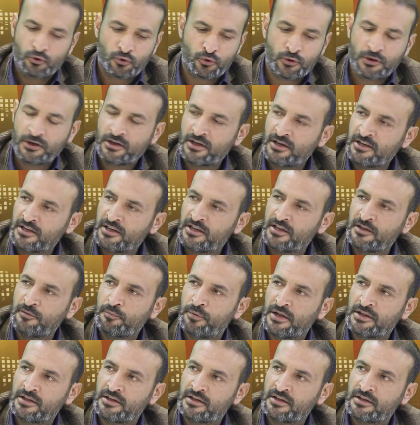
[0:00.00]
तो गिलगित
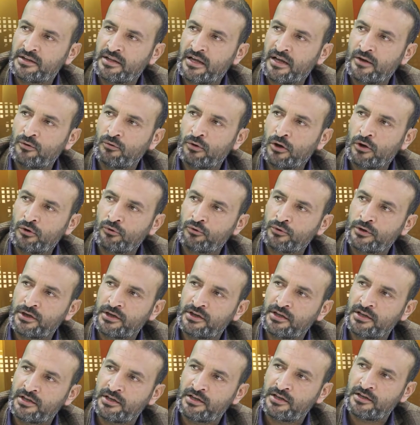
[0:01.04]
बल्तिस्तान वालों की
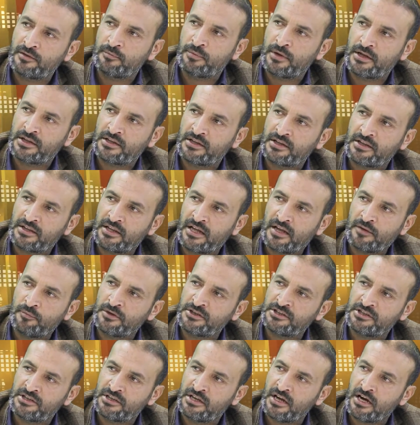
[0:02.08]
गिलगित बल्तिस्तान में
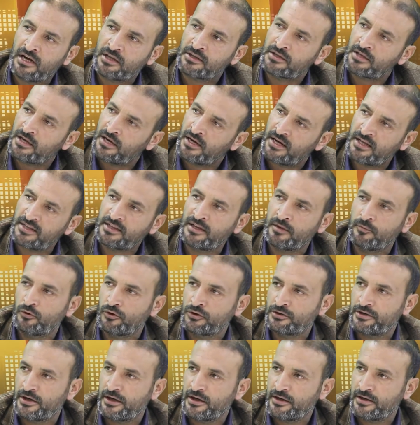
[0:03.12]
शिनाख्त ख़त्म
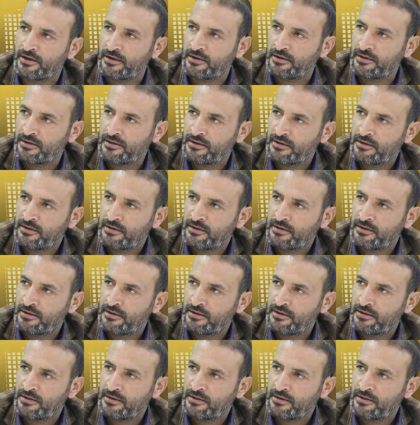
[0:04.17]
हो जाएगी